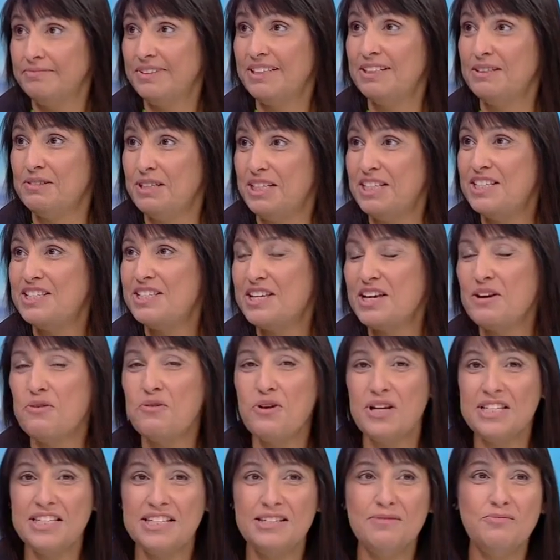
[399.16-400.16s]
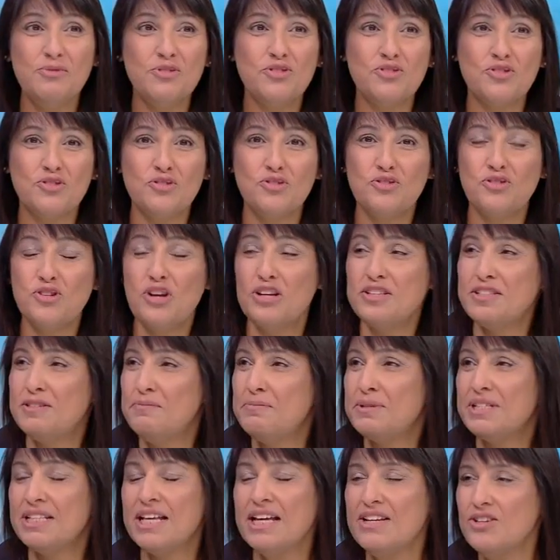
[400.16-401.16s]
isso é ótimo. Os, os nossos
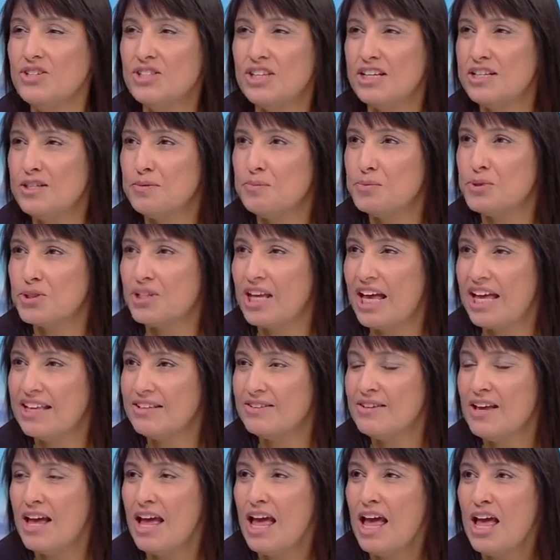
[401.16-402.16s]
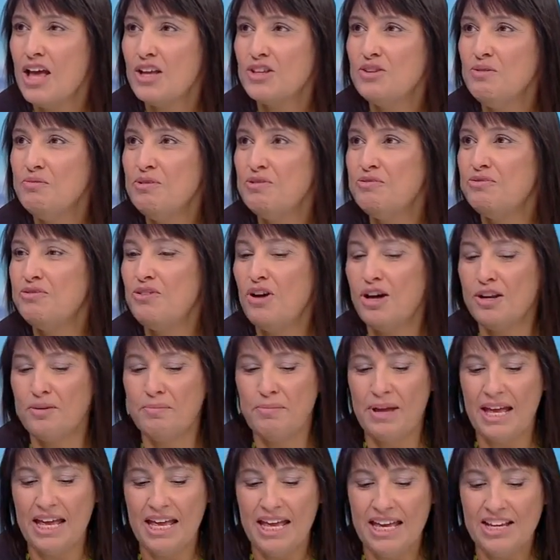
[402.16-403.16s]
empresários têm-se portado de uma
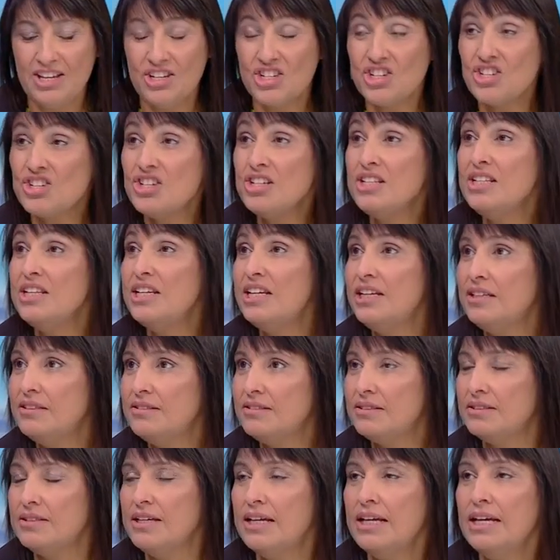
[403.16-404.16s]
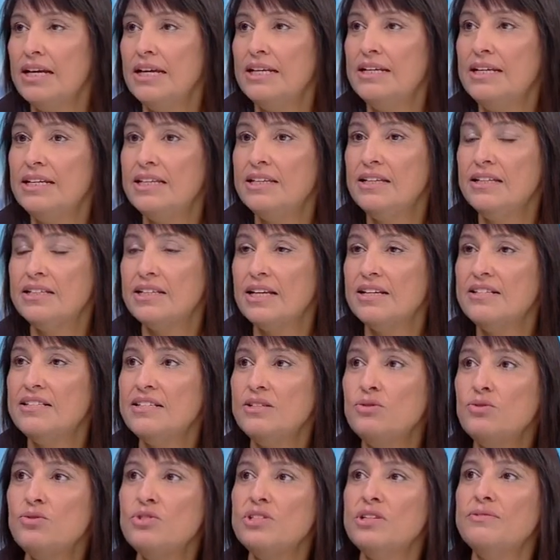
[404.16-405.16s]
forma excelente naquilo que tem
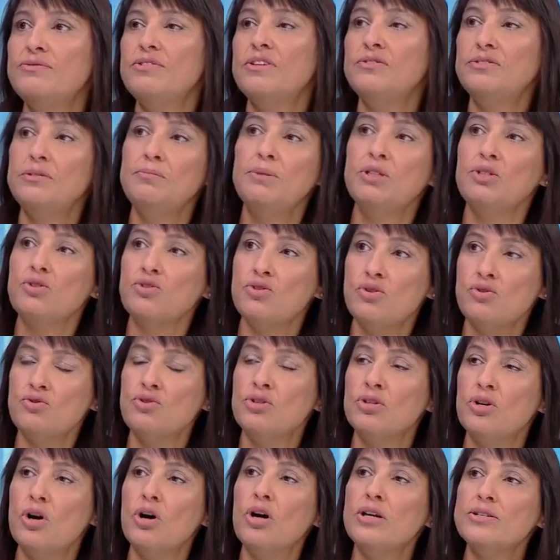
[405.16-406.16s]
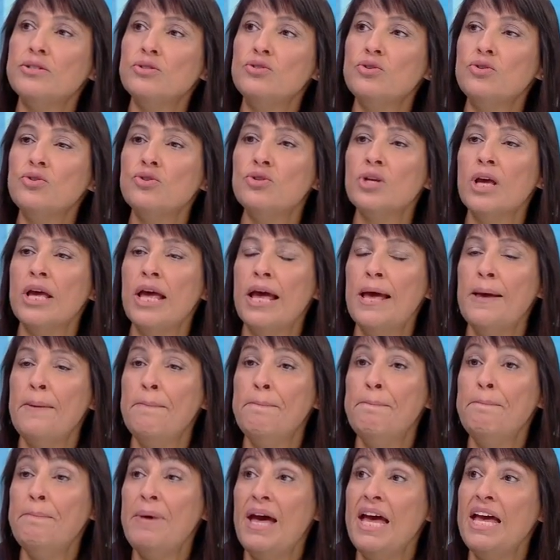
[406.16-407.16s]
sido o desenvolvimento dos seus negócios,
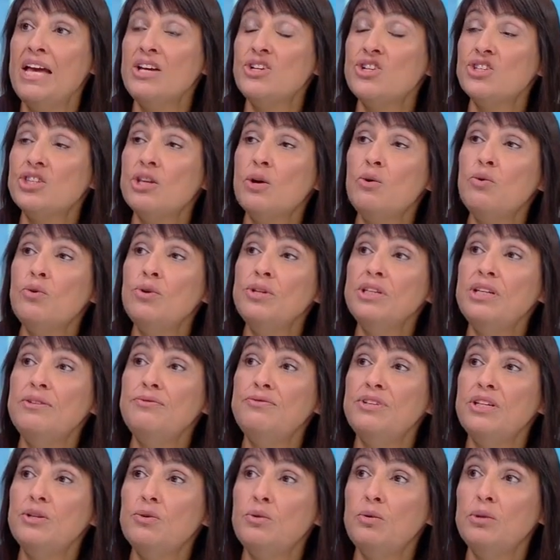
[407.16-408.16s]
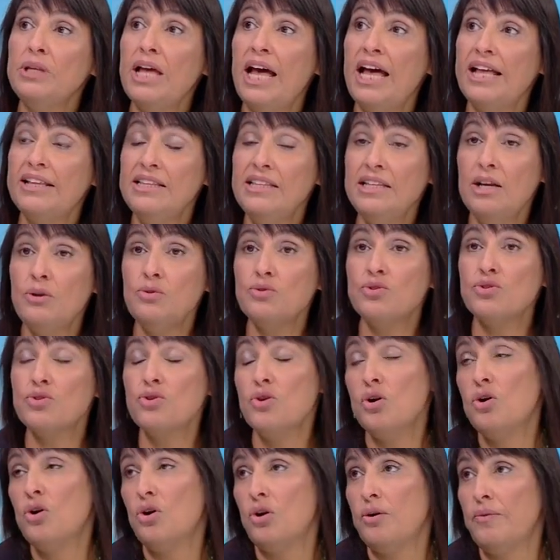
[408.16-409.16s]
mas estão com dificuldade não
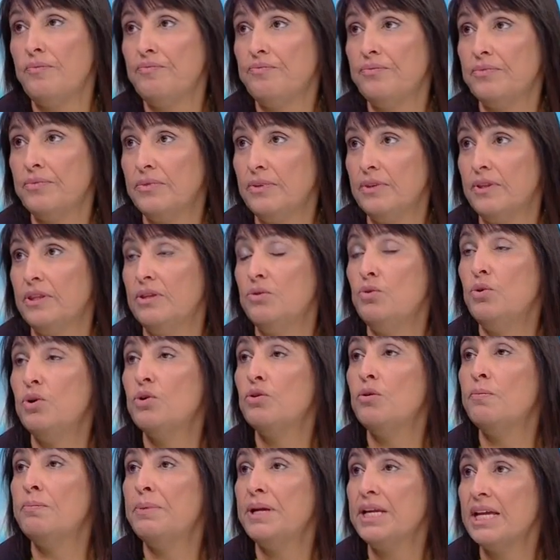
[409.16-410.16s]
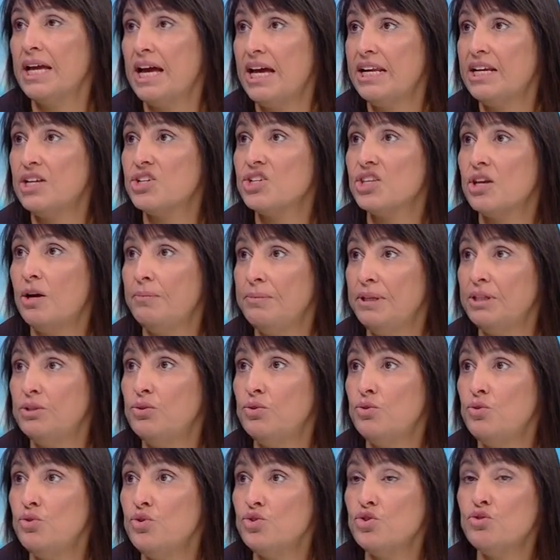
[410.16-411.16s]
só no acompanhar este aumento de
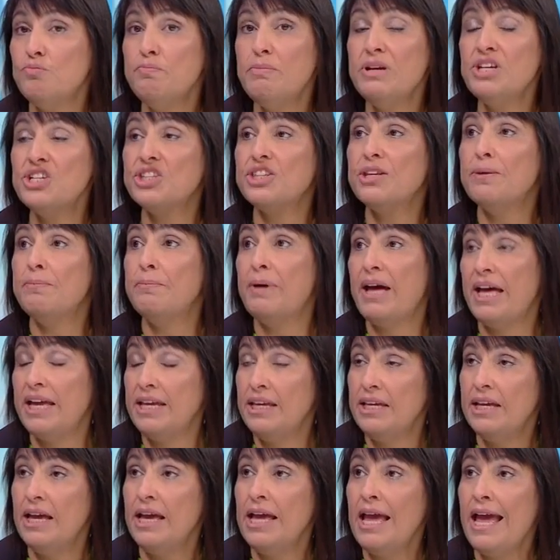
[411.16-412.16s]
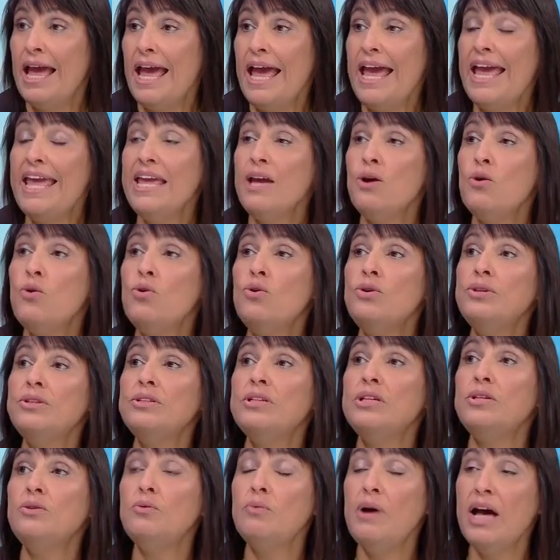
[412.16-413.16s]
custos, mas também em
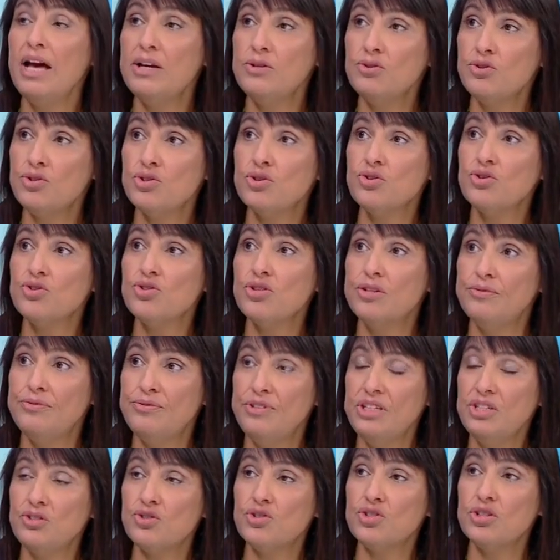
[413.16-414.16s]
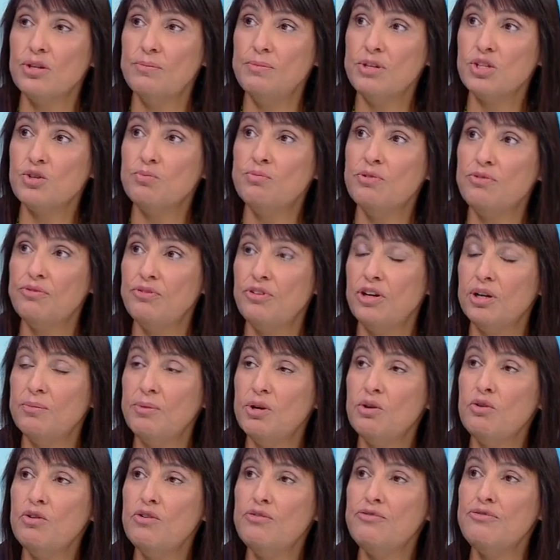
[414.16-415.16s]
continuar os seus serviços da mesma forma
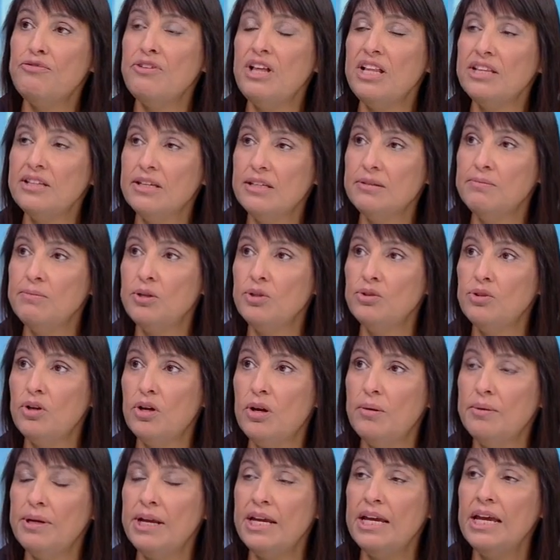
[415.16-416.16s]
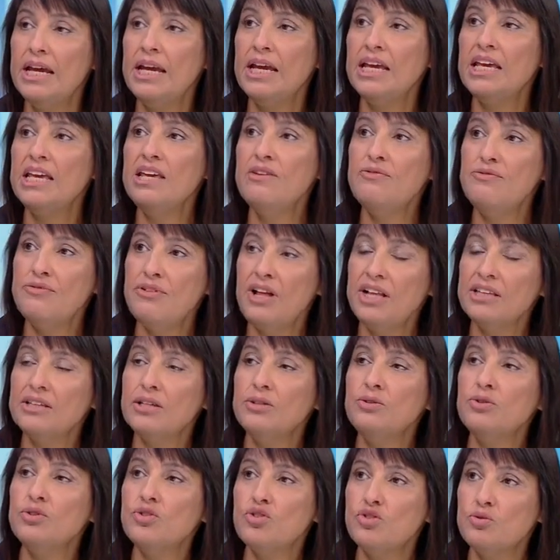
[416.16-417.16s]
com a falta de mão de obra e falta
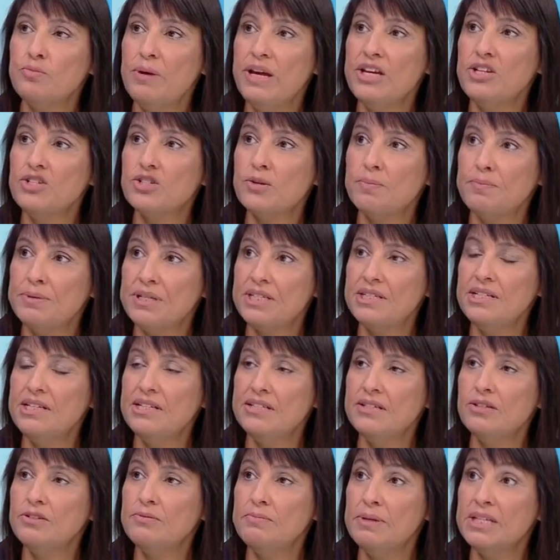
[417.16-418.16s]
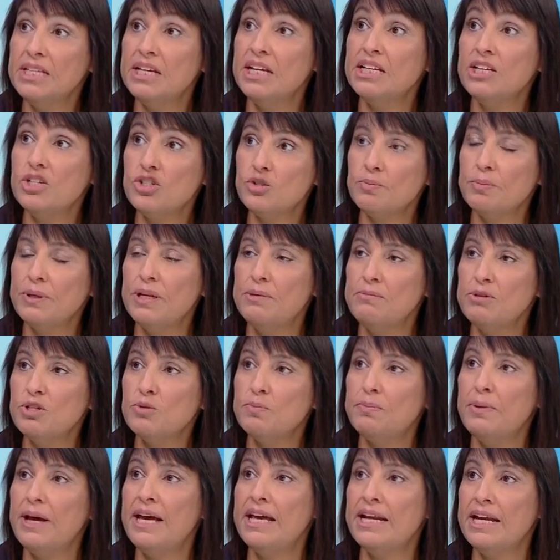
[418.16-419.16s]
de outros bens que precisam de matérias-primas
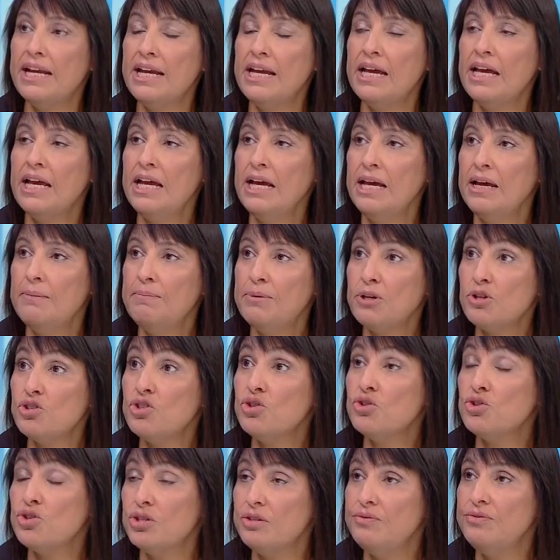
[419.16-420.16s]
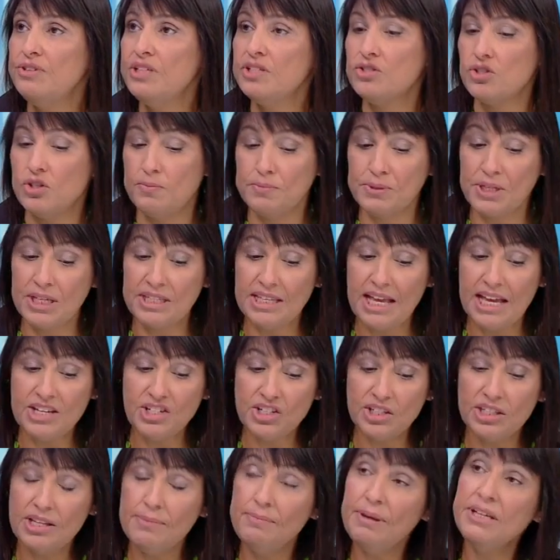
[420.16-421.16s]
para, para os seus serviços. E, portanto, acho
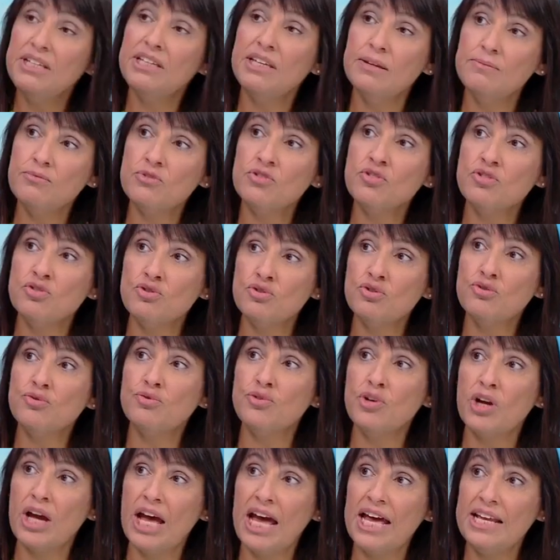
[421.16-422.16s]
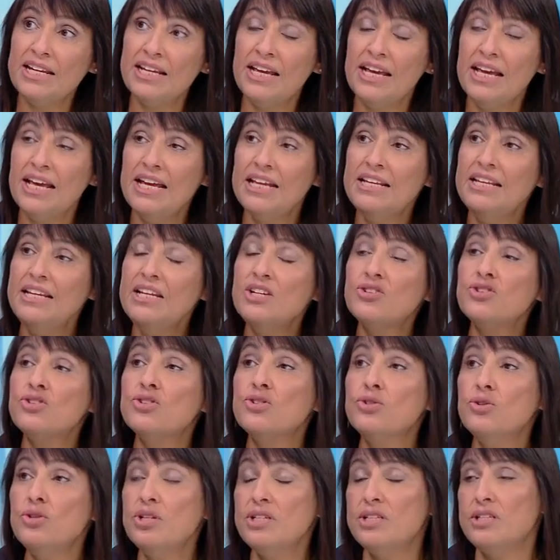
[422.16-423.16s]
que também temos de nos focar nestes
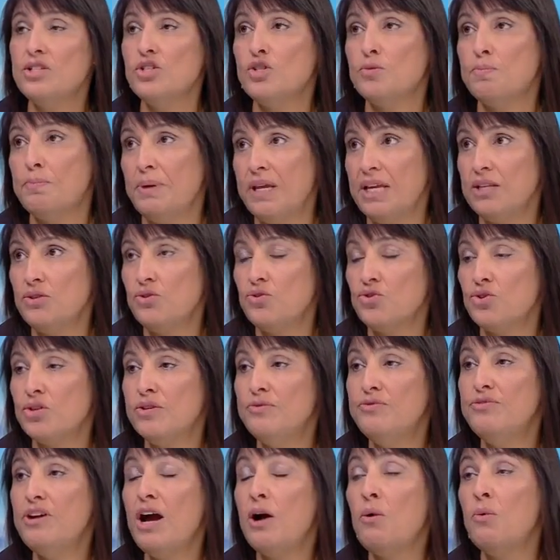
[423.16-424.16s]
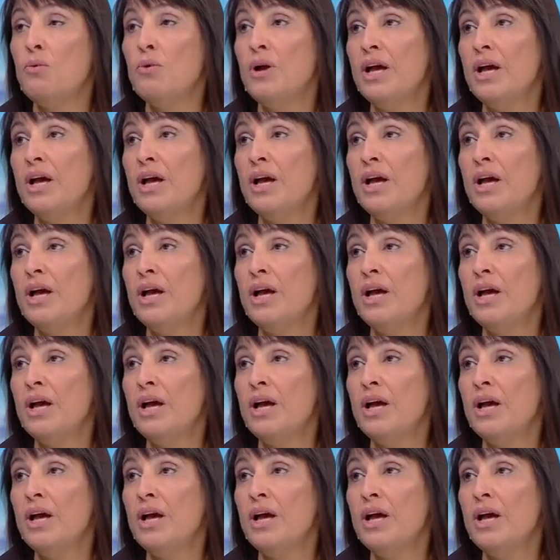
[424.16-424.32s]
dois aspectos que vão